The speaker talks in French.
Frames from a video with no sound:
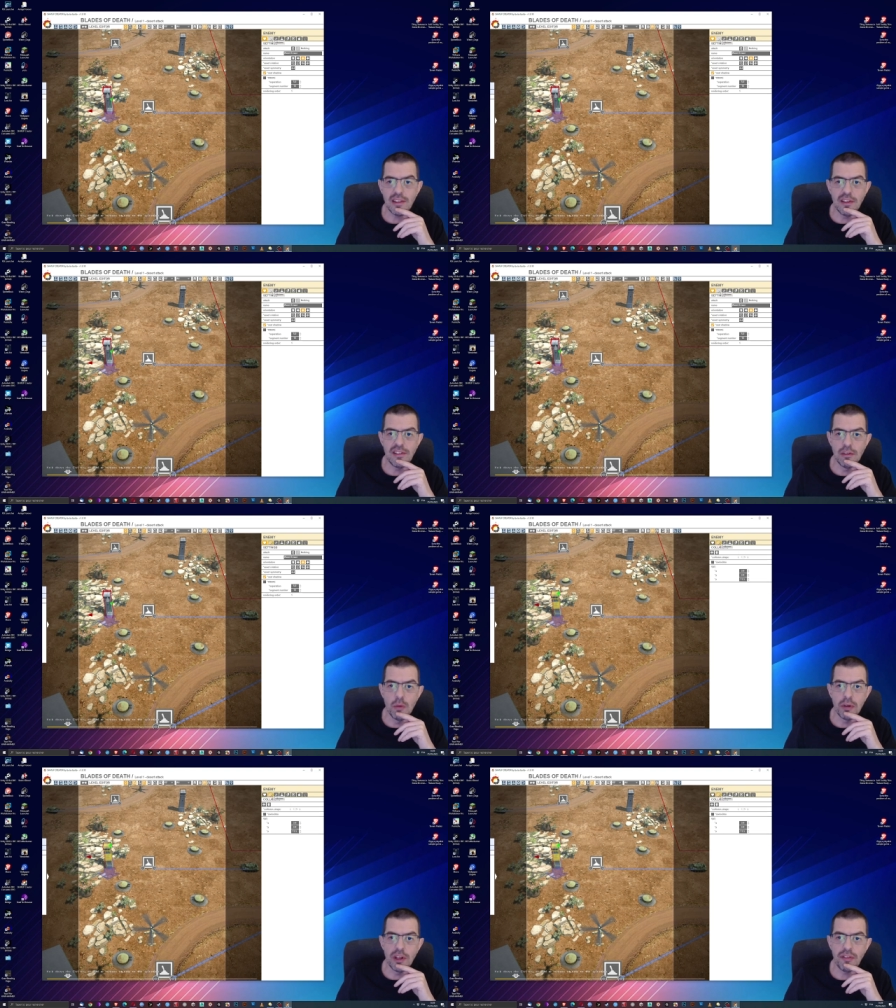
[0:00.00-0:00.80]
Ici, vous
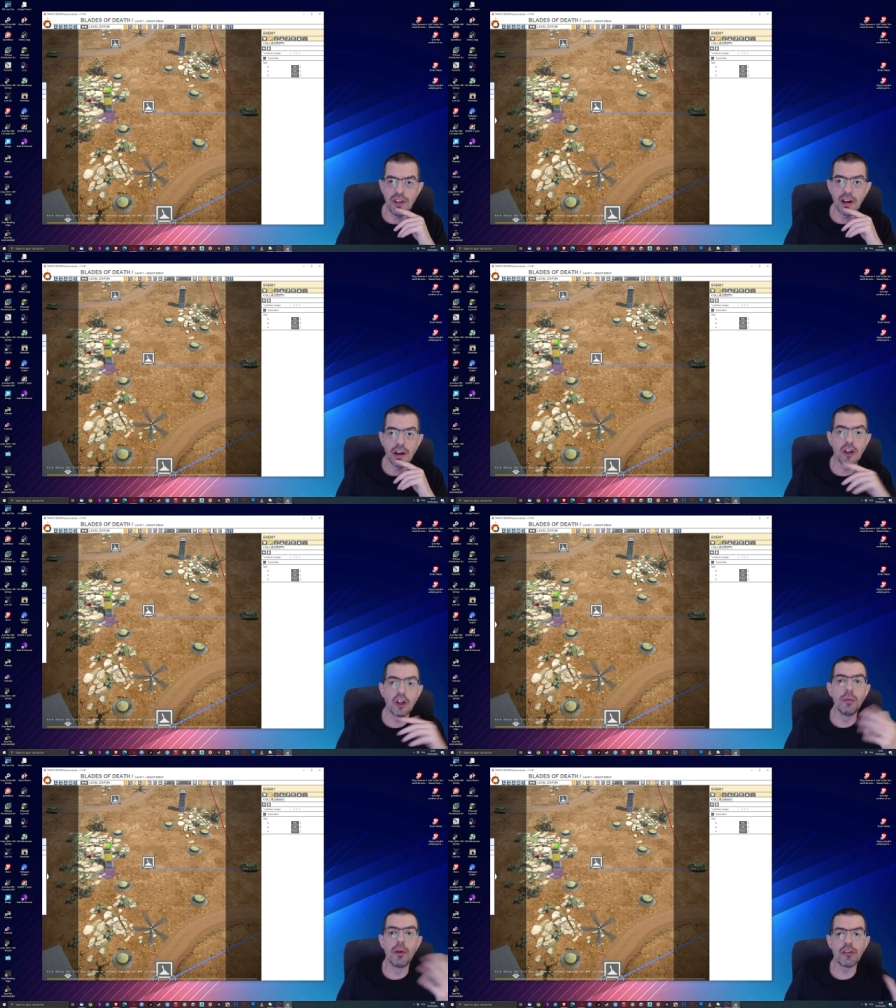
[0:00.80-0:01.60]
pouvez définir
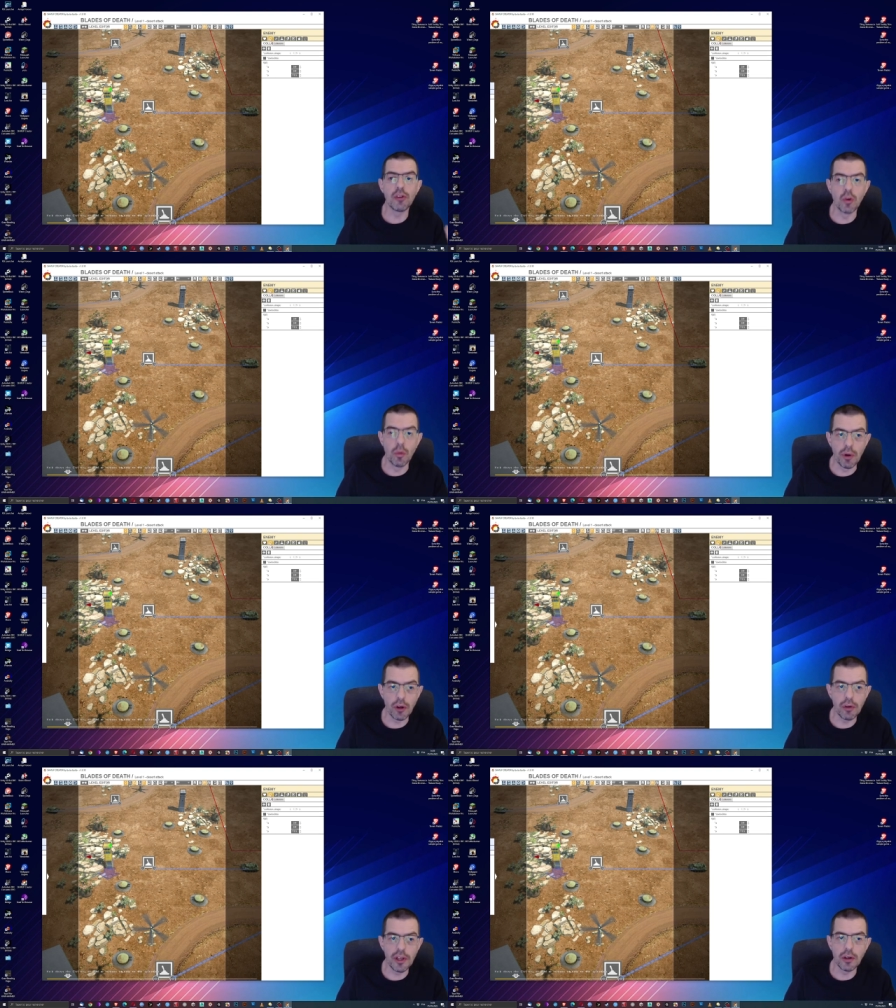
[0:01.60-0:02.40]
comment se
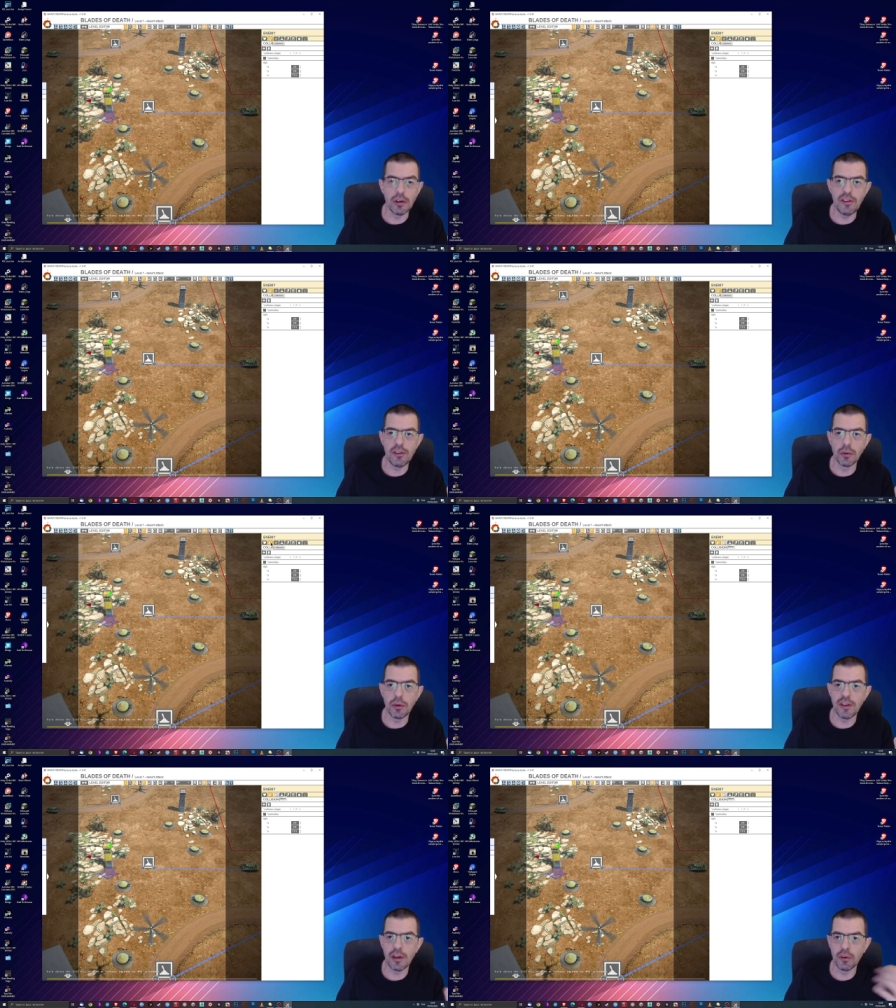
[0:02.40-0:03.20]
comportent les collisions de
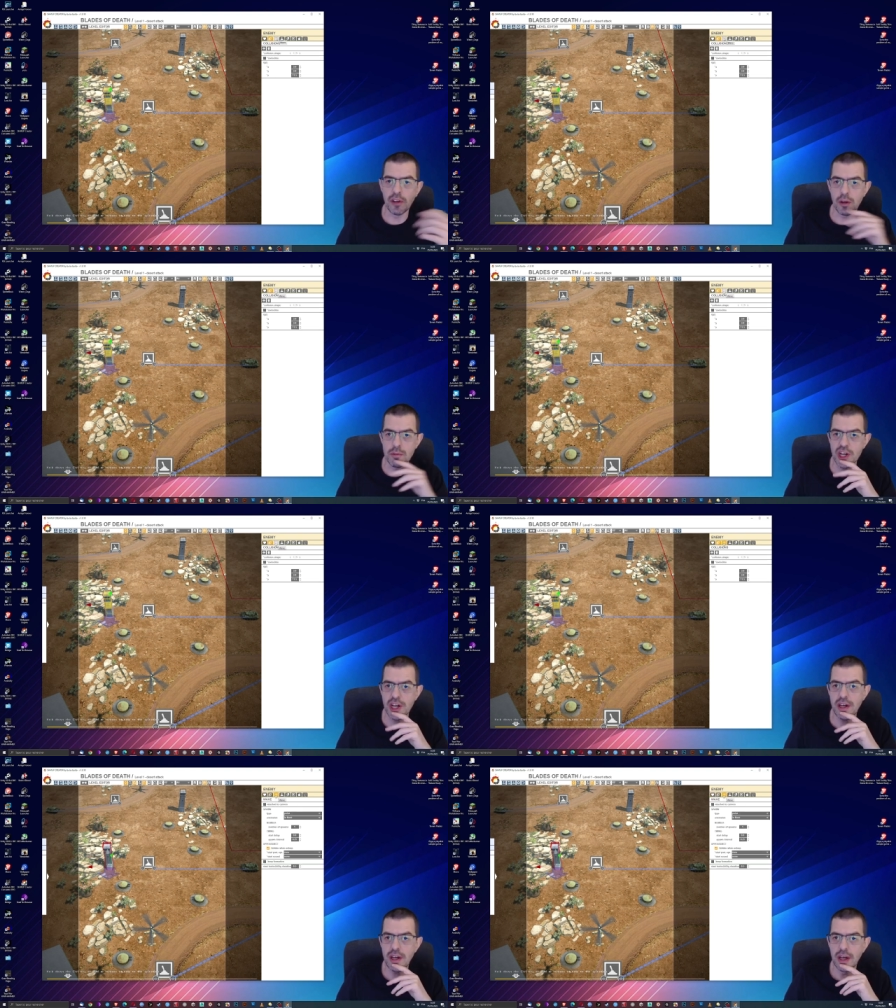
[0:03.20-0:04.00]
tel ou tel
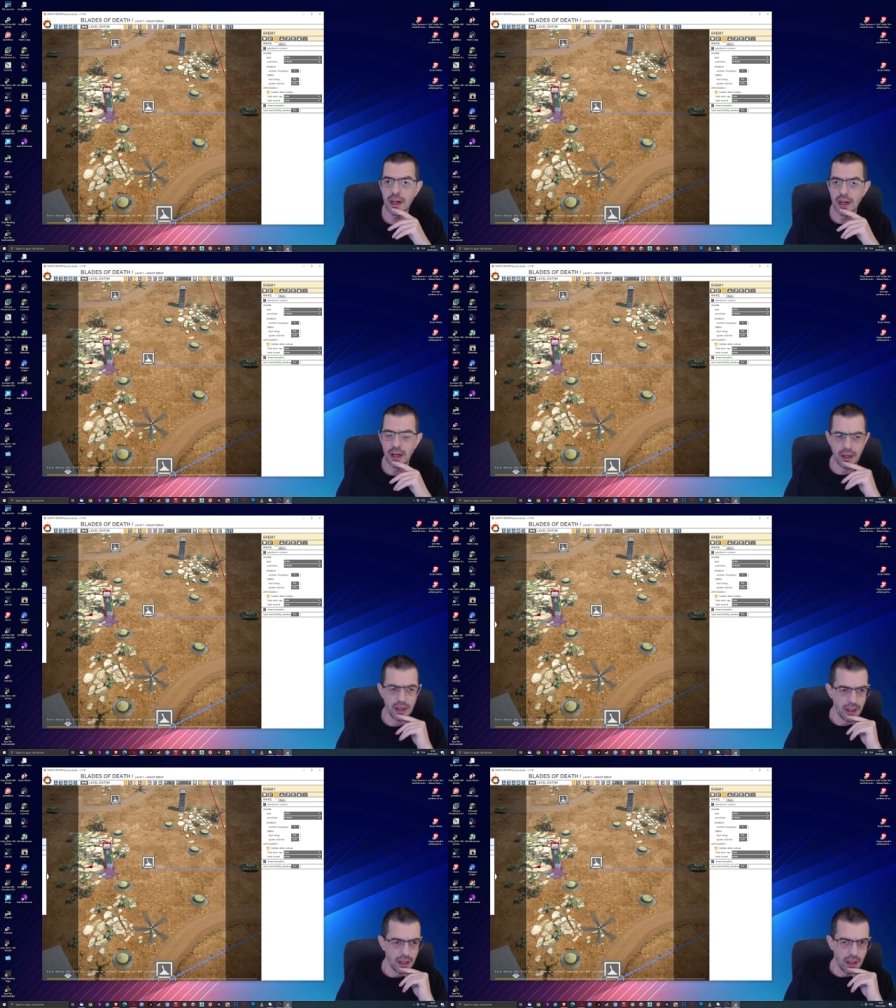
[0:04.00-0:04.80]
objet.
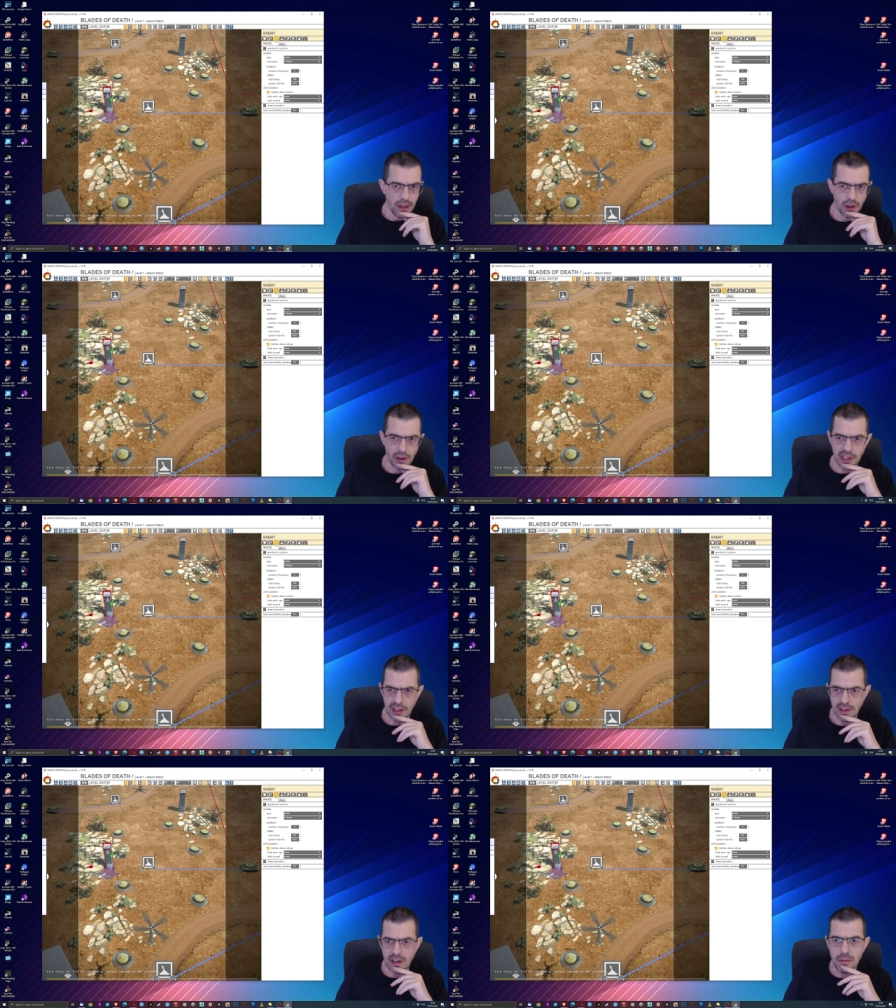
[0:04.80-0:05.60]
Dans le cas
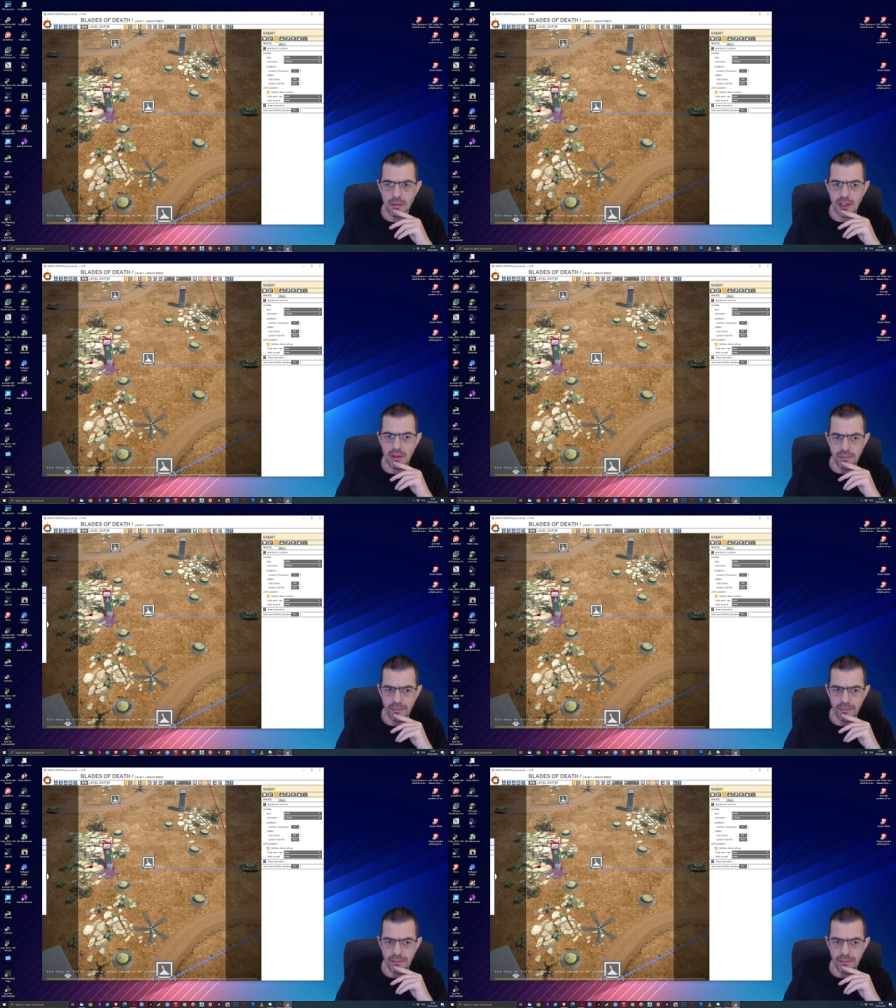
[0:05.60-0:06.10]
d'un ennemi,